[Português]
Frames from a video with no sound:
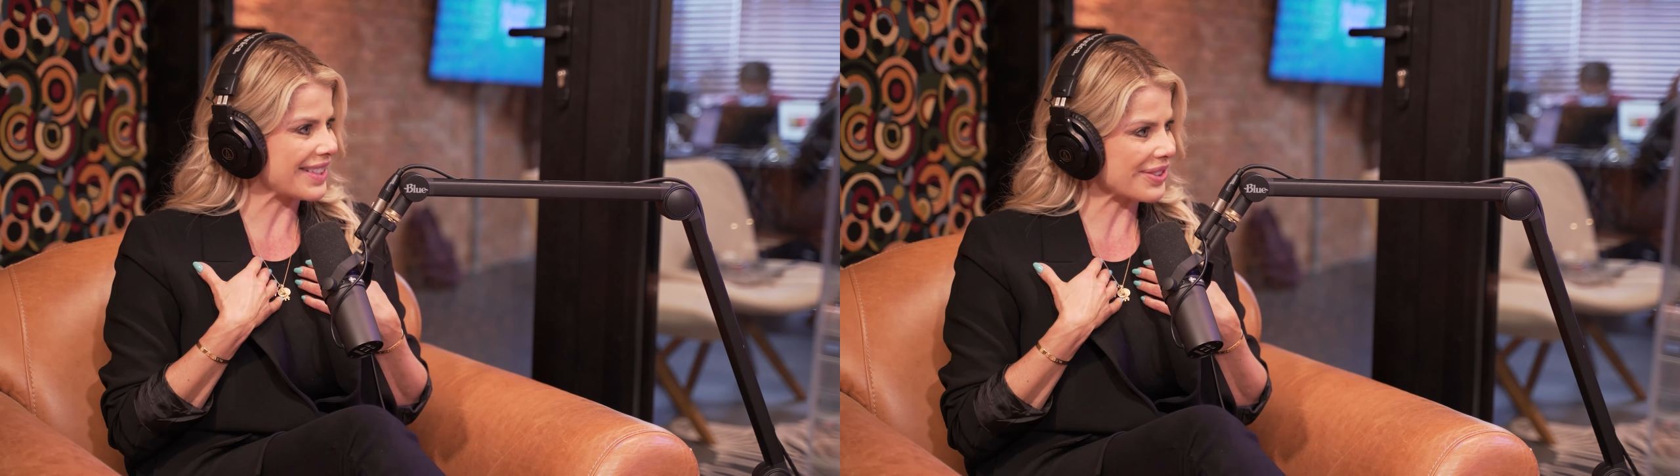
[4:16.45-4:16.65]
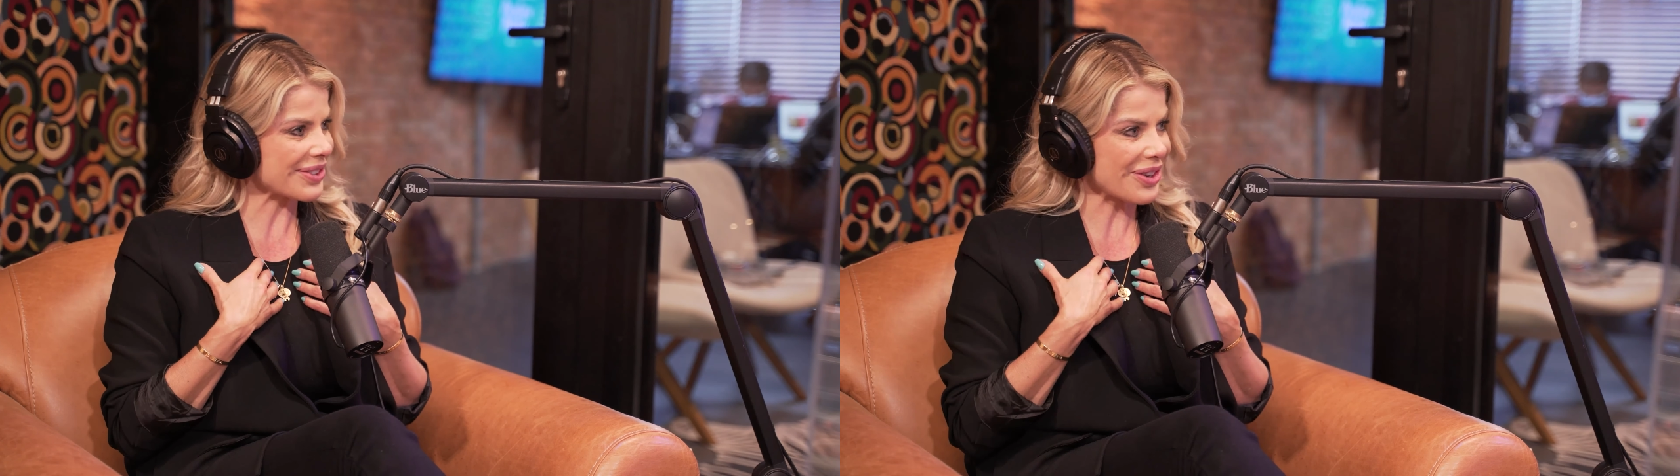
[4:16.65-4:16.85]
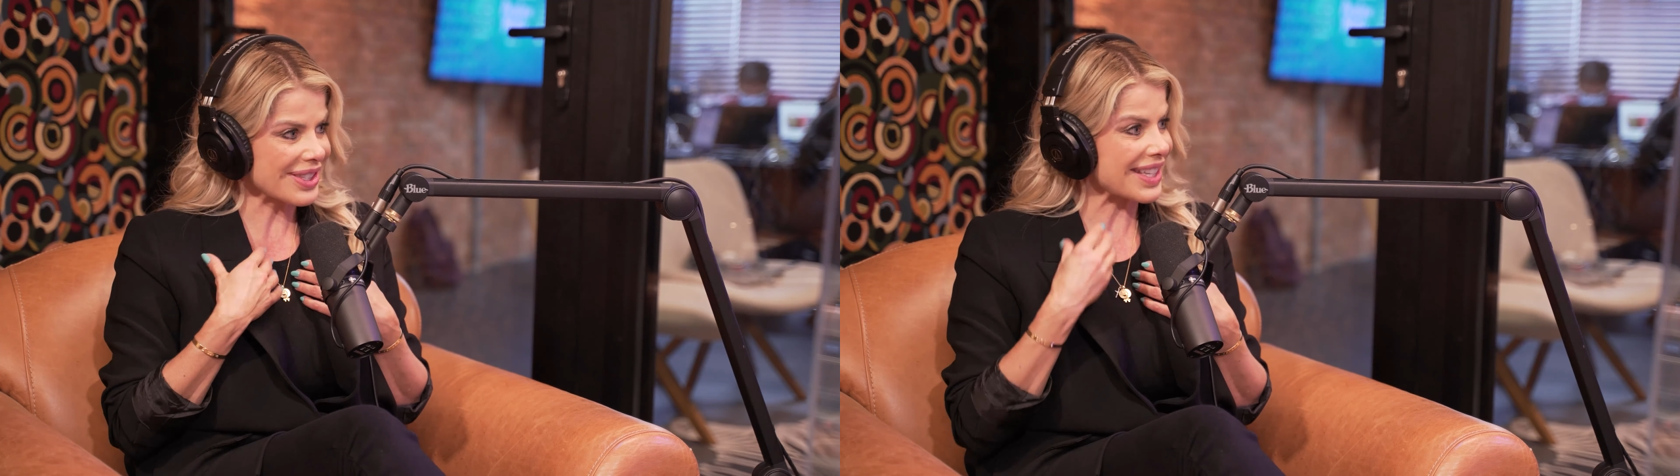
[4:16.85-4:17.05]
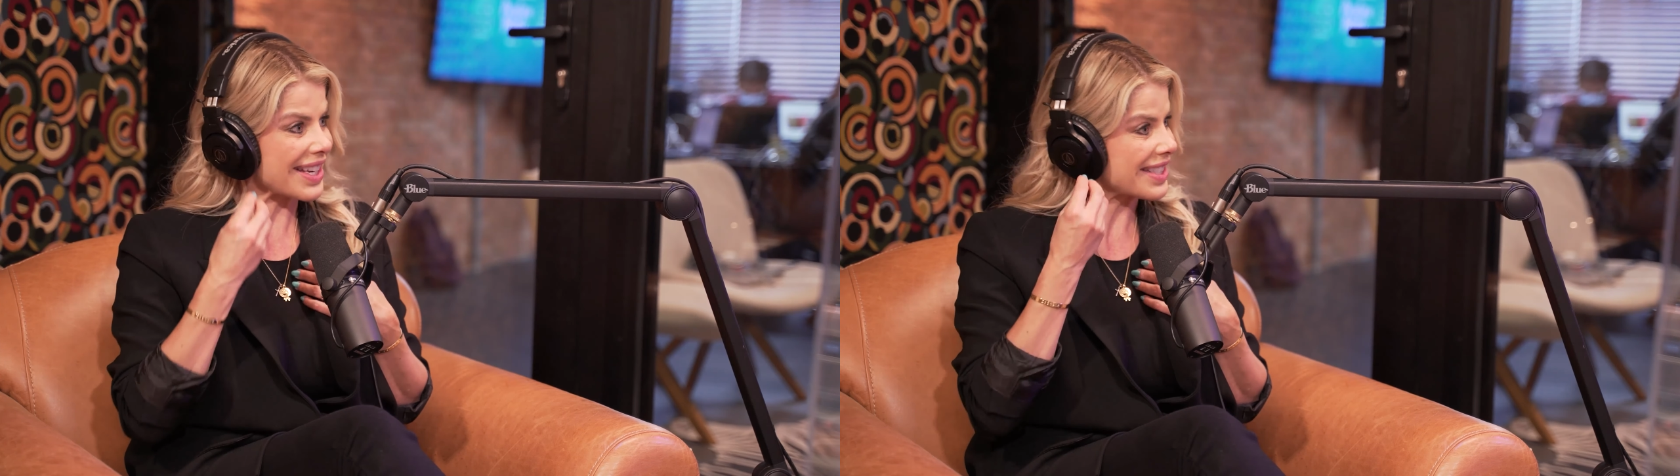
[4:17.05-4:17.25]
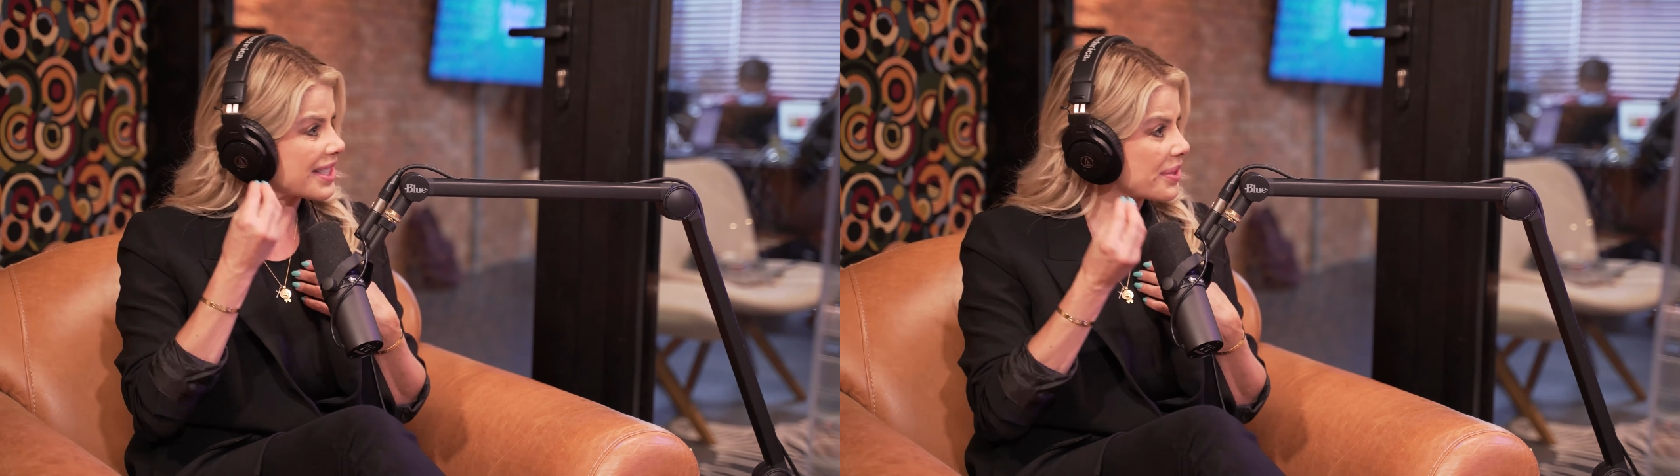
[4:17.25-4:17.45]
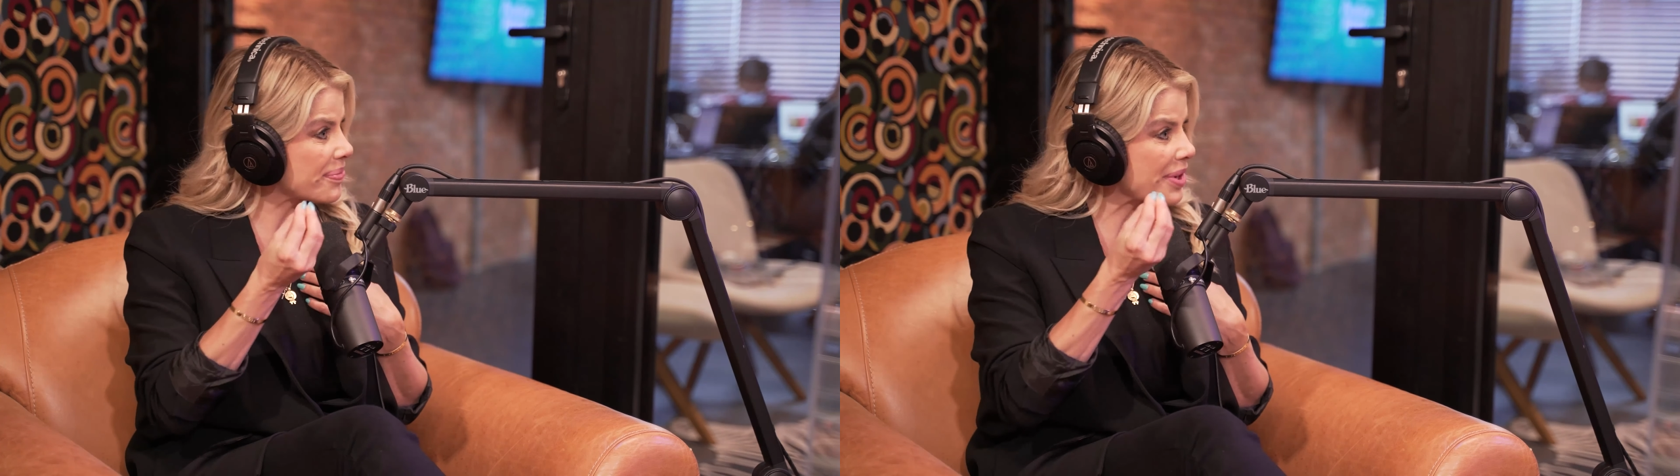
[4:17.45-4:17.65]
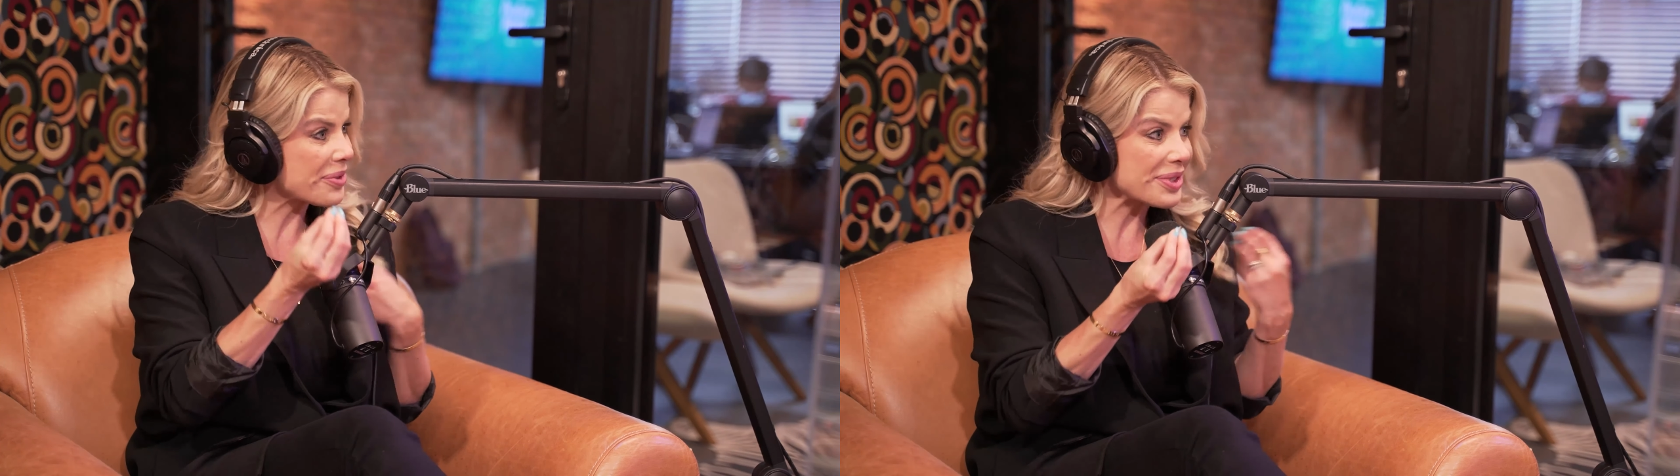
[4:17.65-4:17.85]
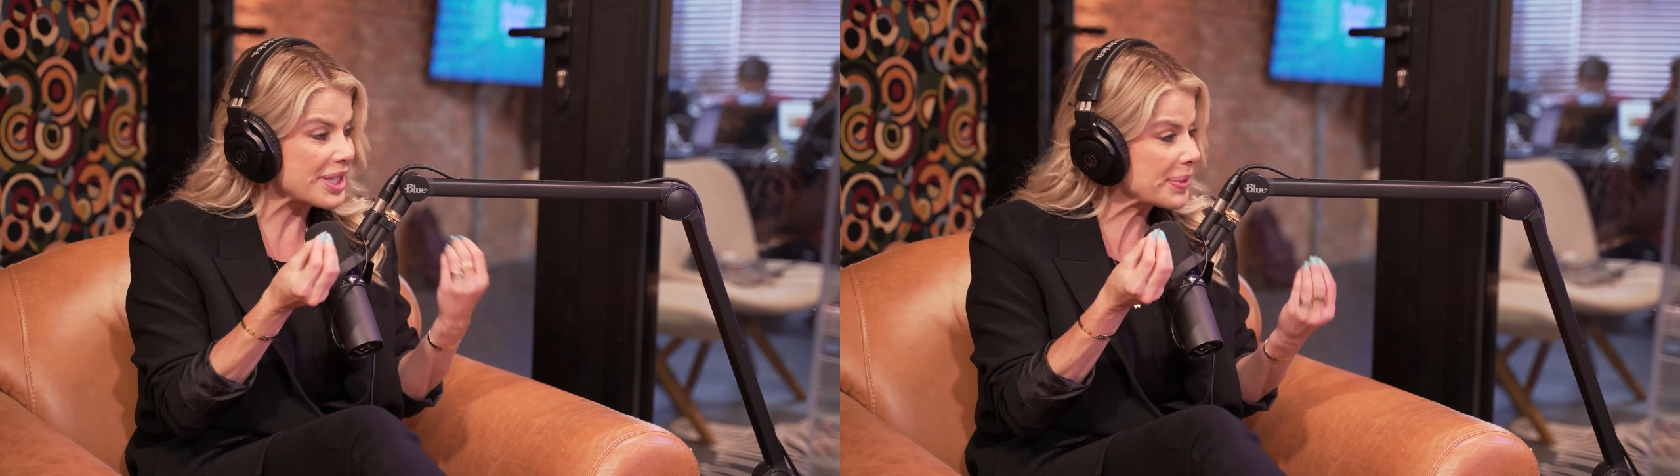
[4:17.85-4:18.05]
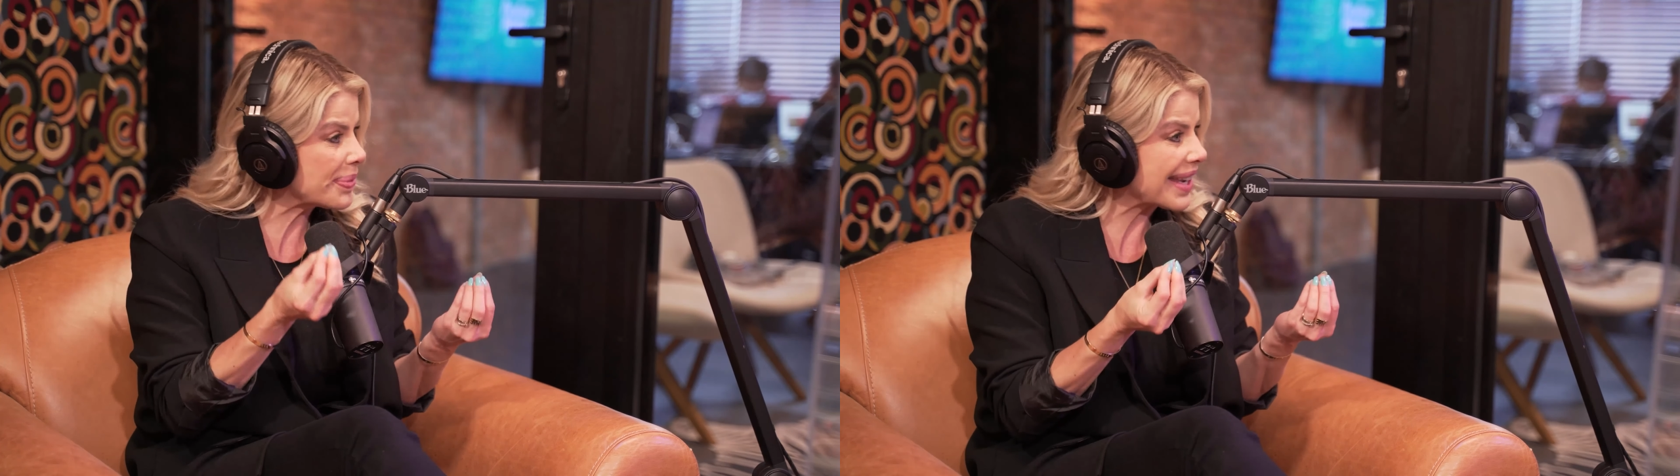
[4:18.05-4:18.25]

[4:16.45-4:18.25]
Deus gosta que a gente pergunte as